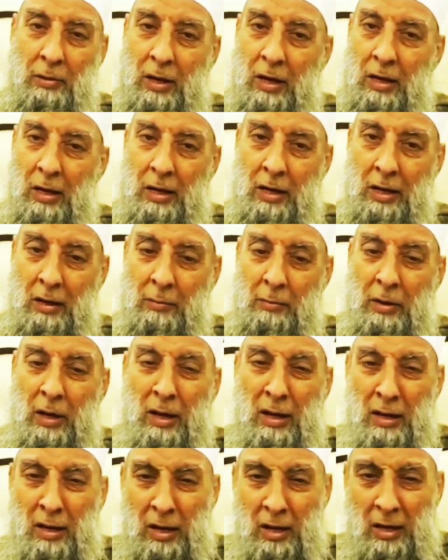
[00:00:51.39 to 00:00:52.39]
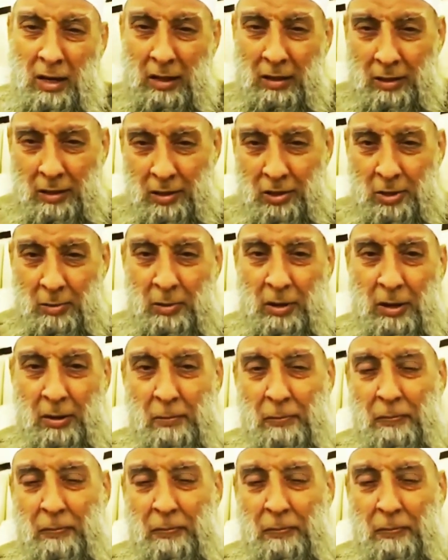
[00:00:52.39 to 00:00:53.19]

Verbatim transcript: أهل العلم يعني كأنها ترجمة